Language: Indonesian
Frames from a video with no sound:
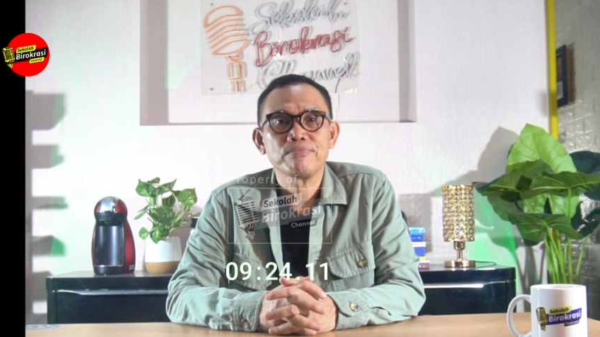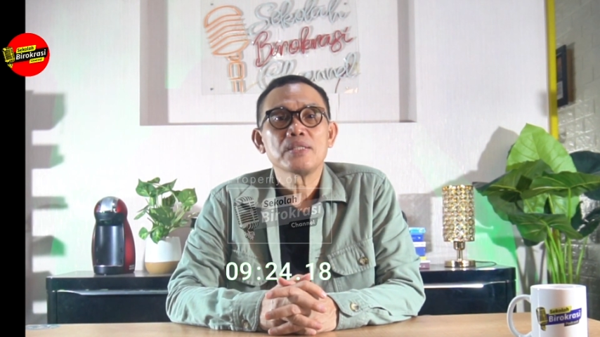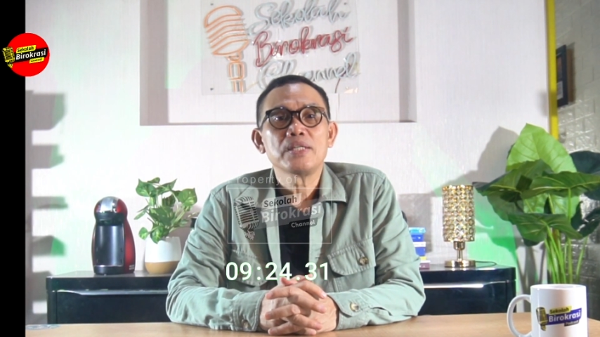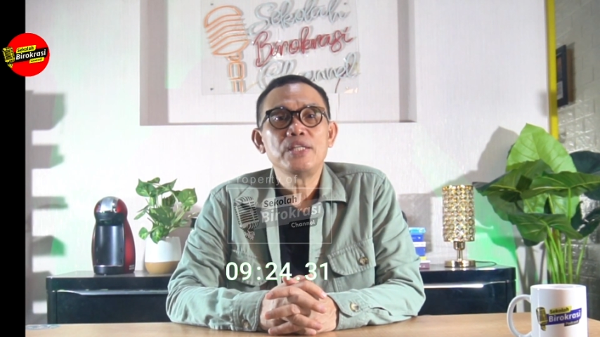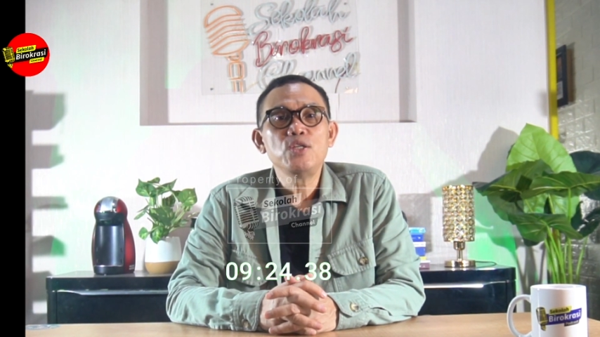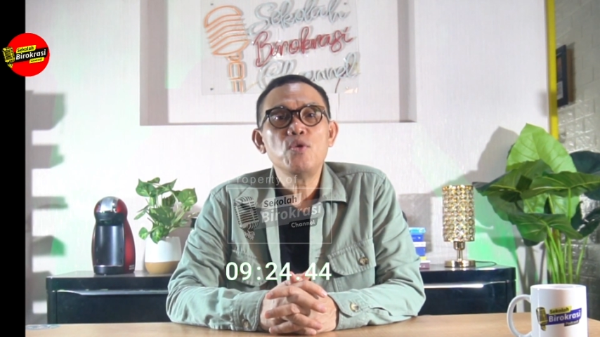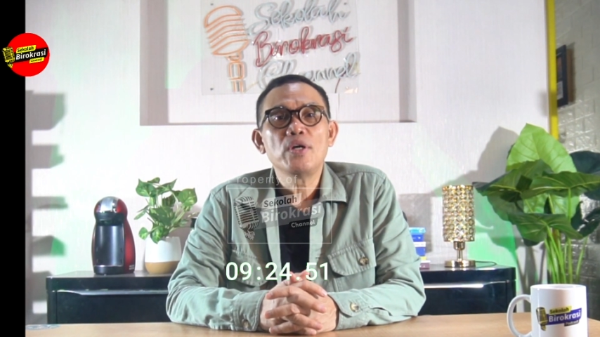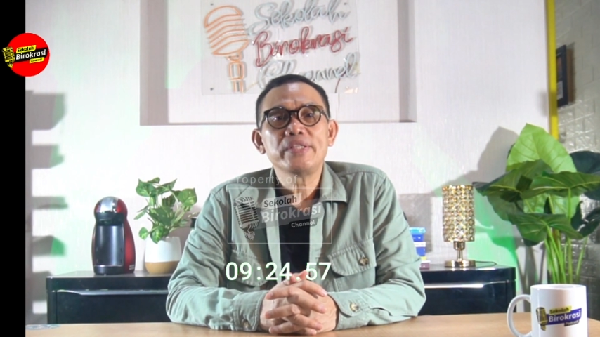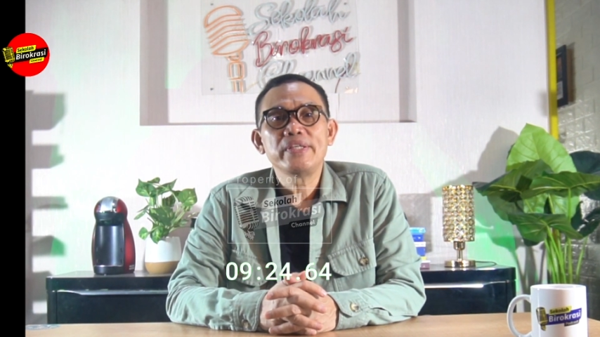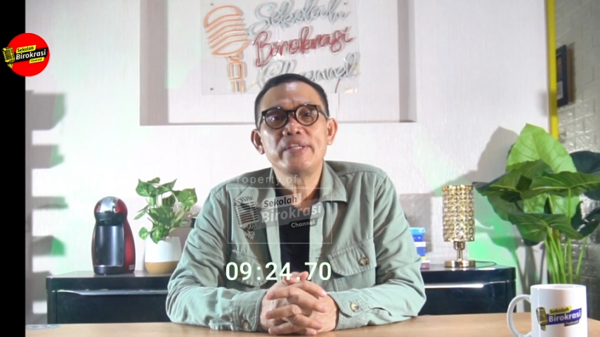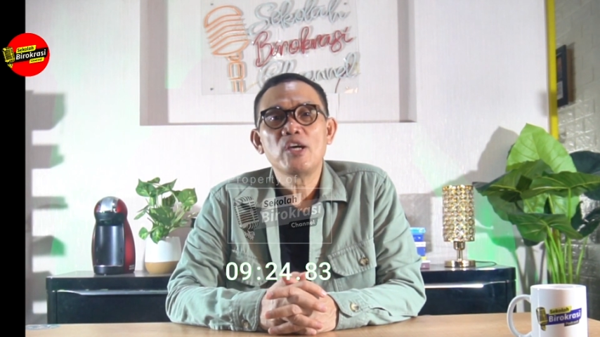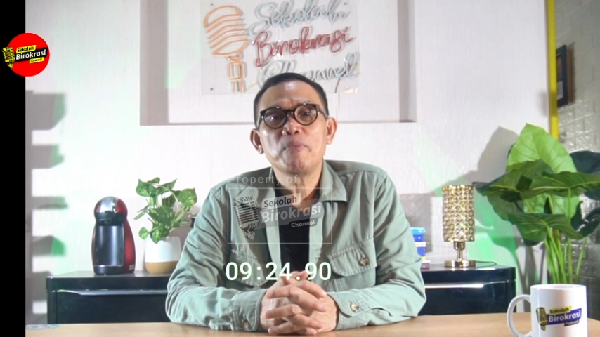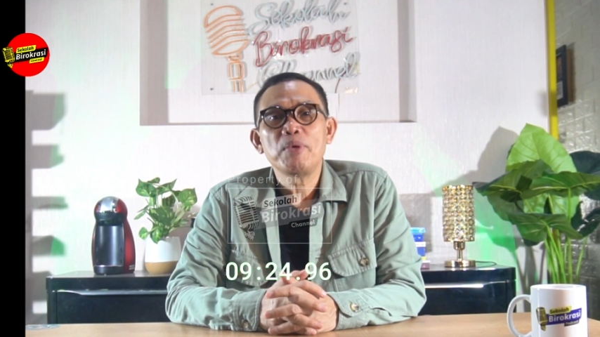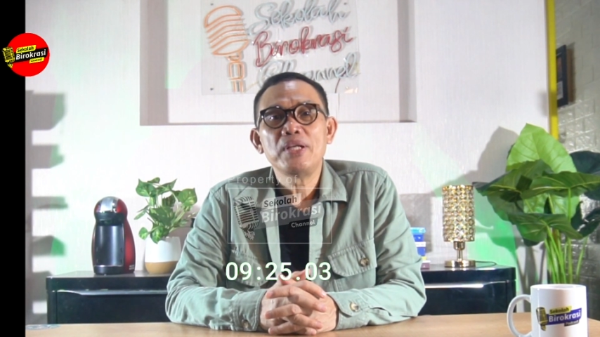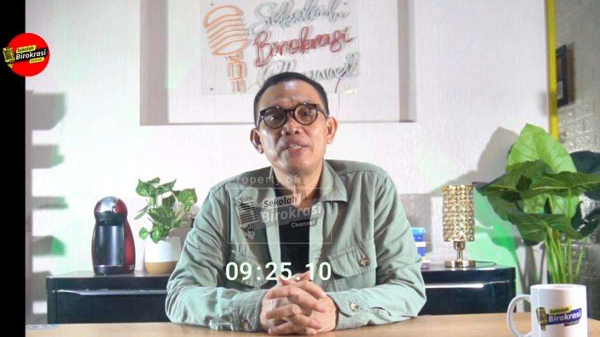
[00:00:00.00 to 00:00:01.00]
Kedua,
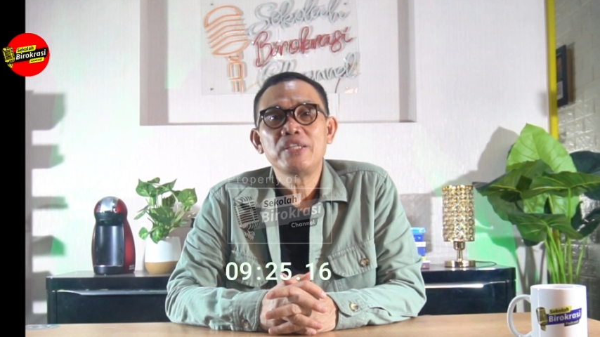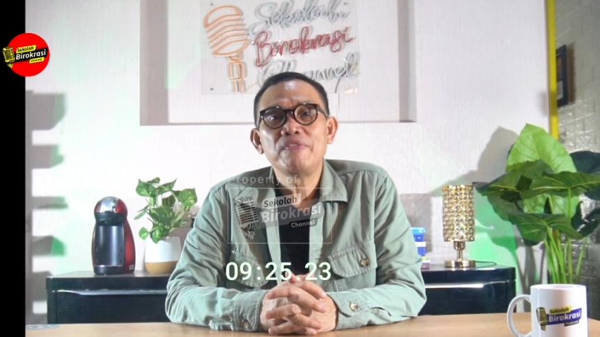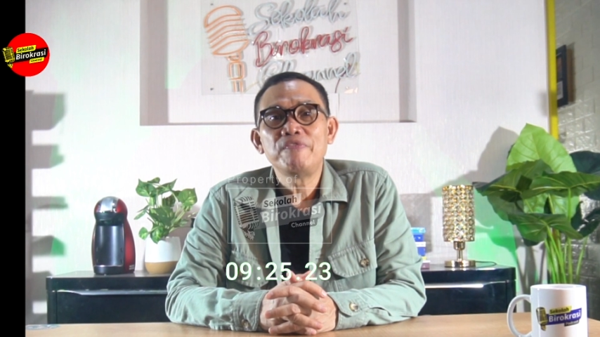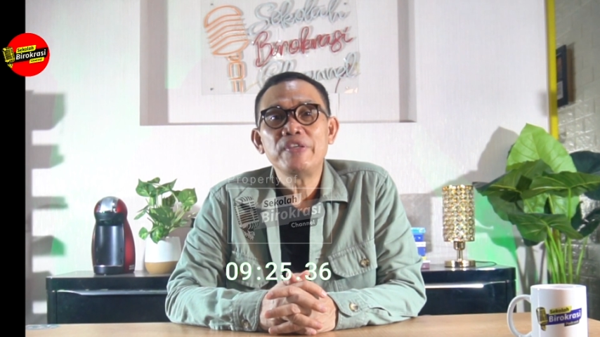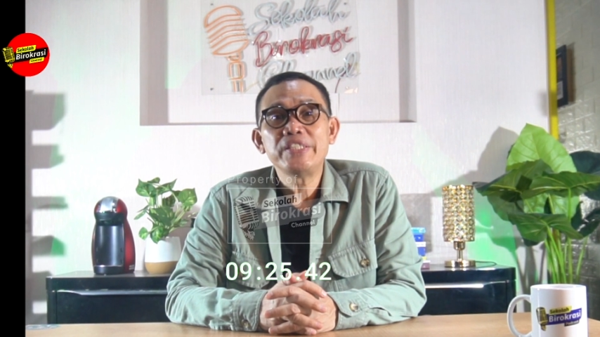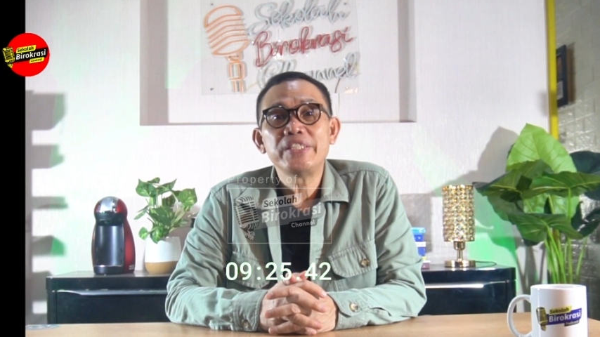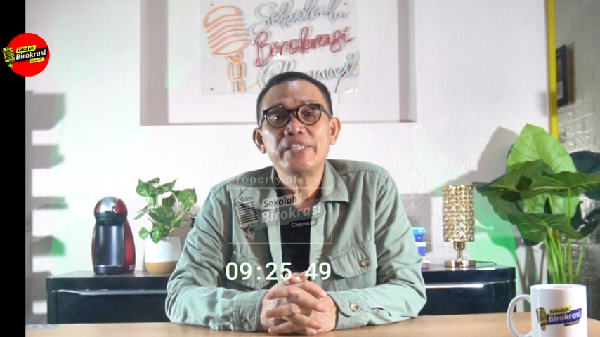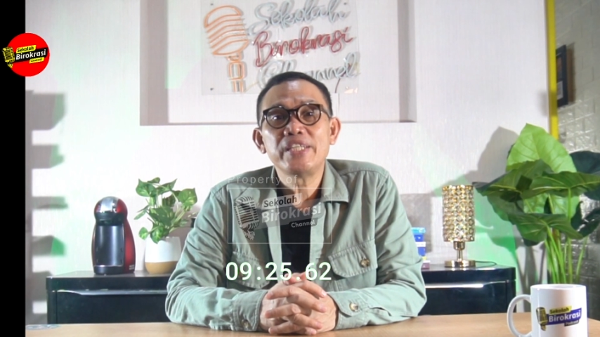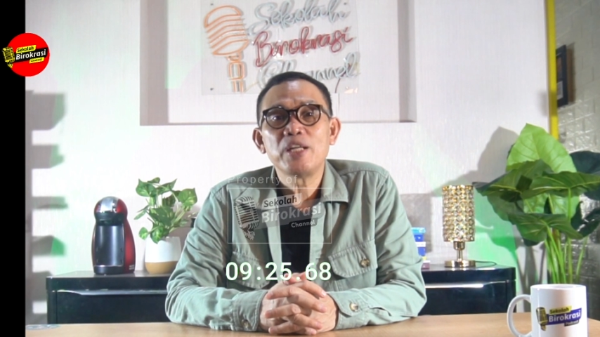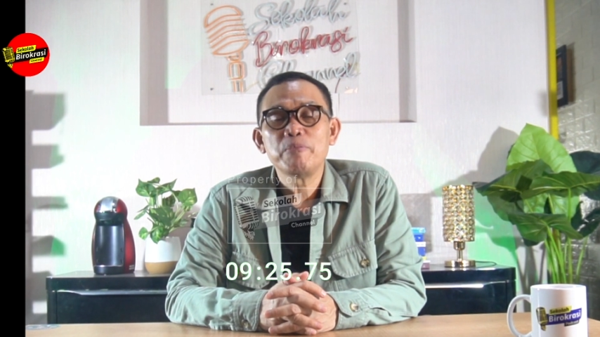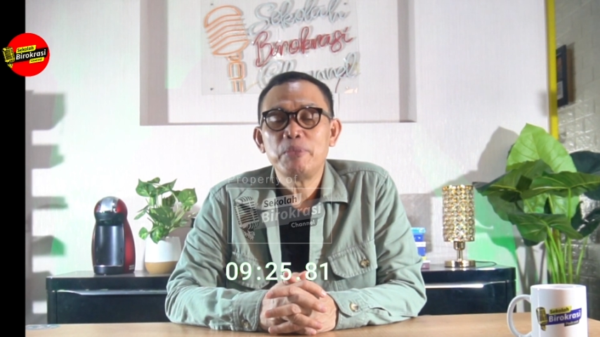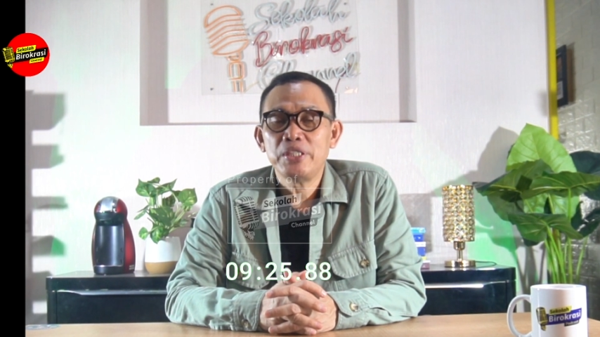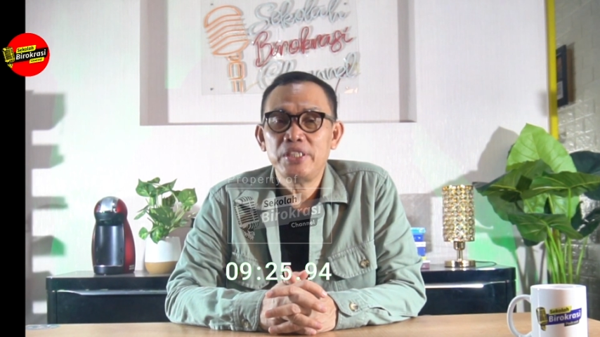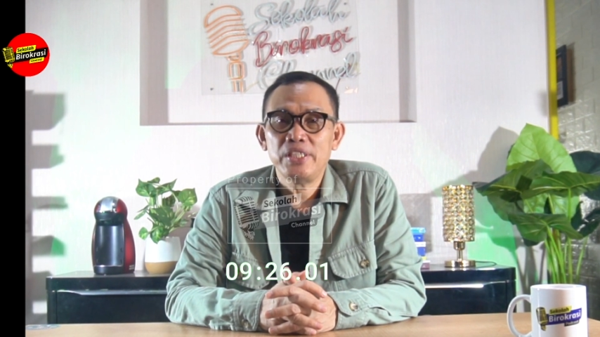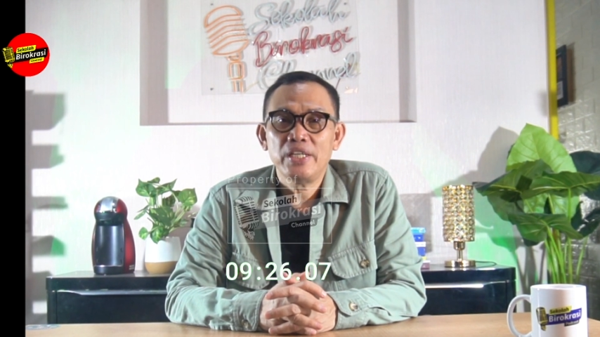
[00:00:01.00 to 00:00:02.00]
tidak memiliki visi dan
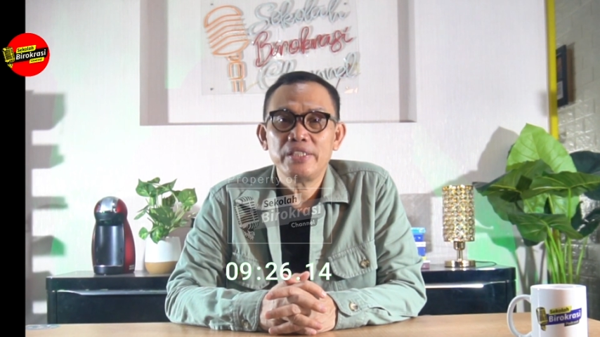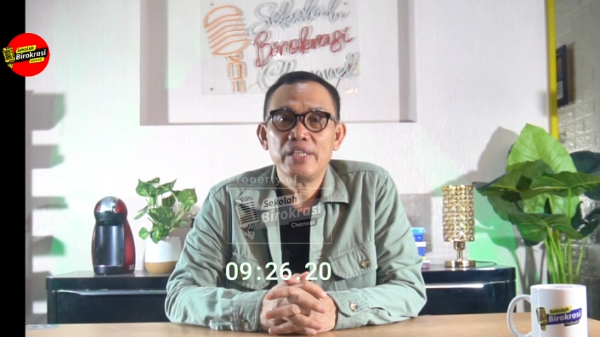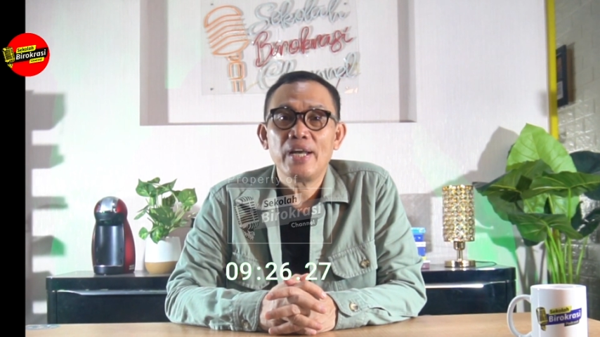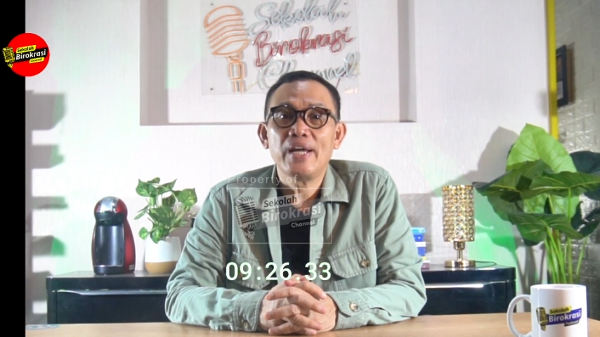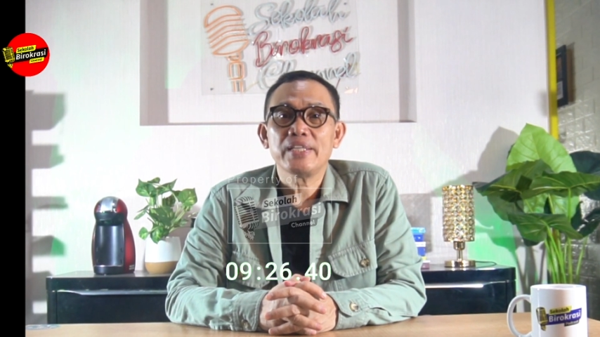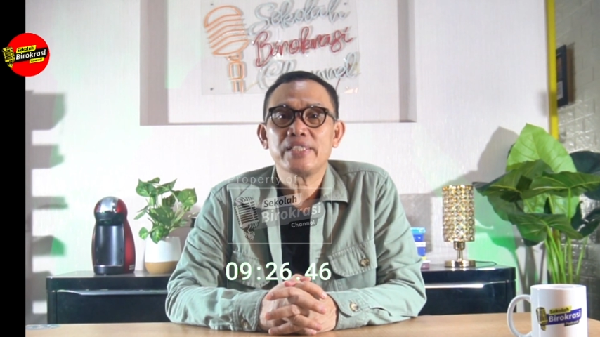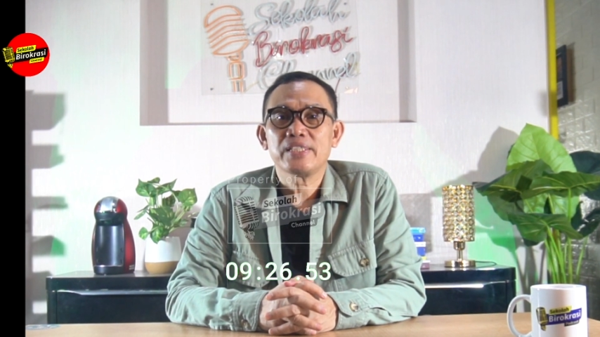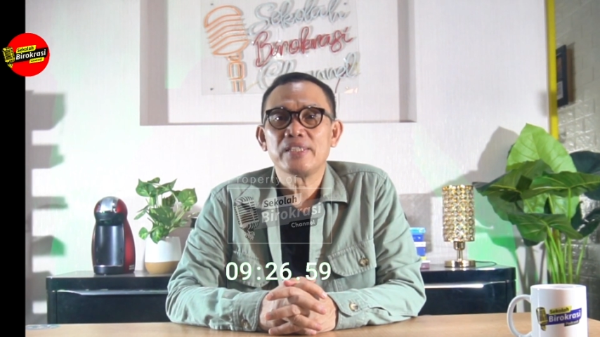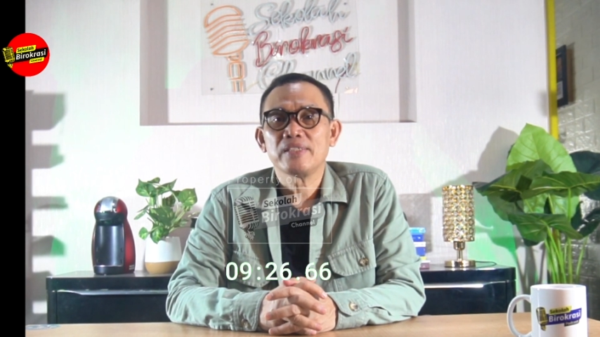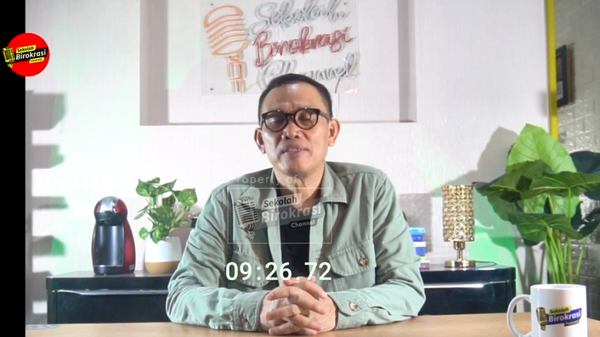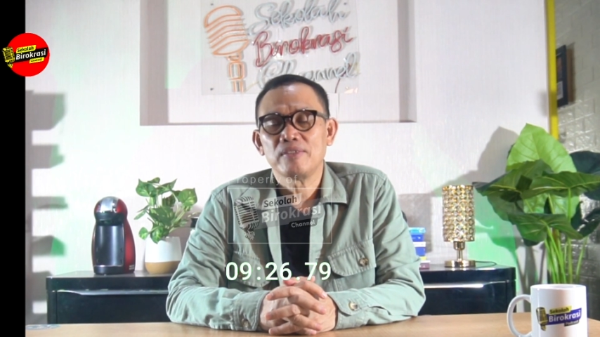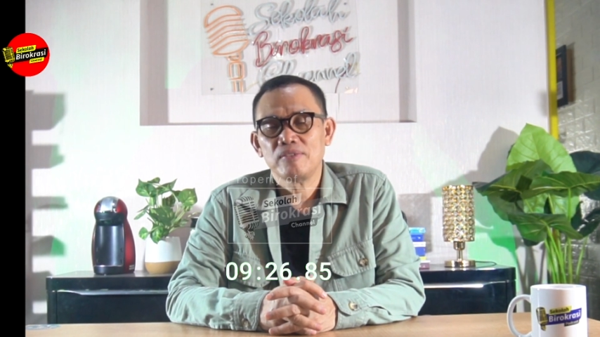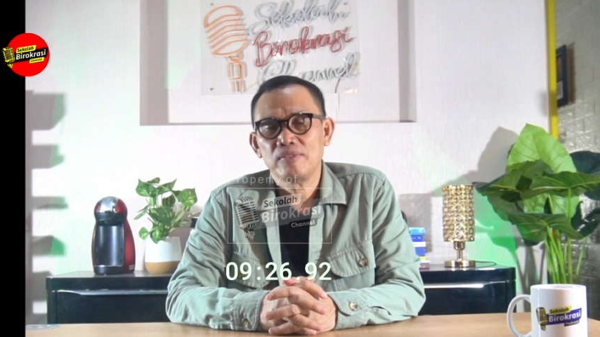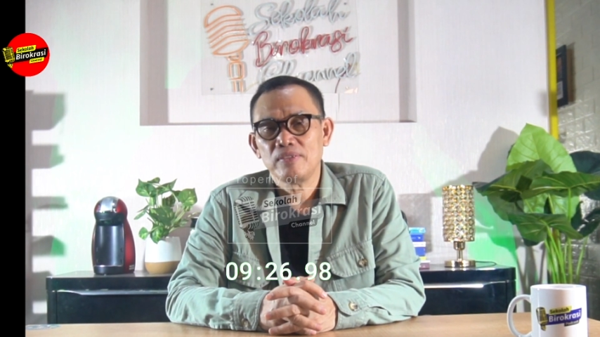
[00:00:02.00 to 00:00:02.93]
misi yang jelas.